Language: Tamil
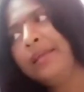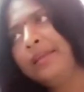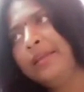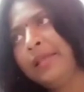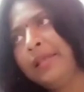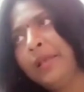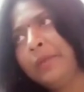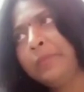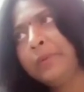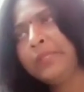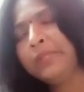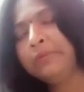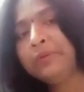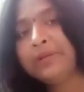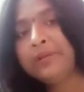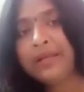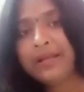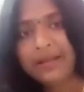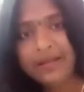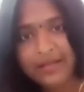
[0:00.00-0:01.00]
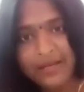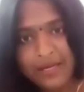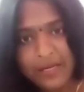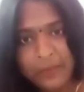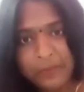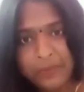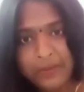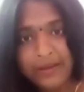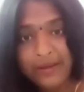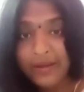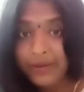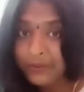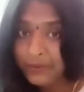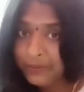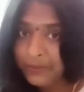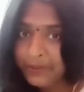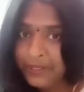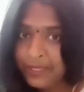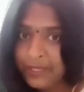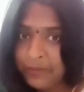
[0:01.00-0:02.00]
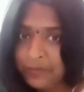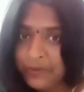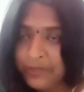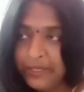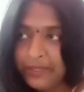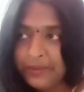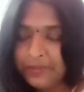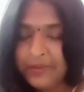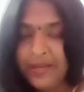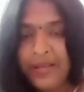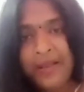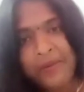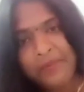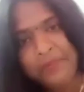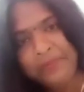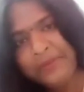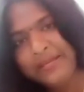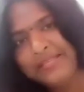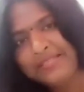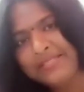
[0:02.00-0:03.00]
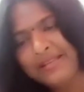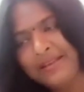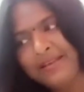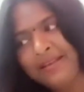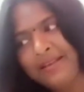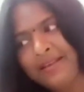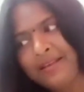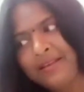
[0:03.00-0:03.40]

இன்றைய பதிவு கண்டிப்பா உங்களுக்கு பிடிக்கும் பிடிச்சா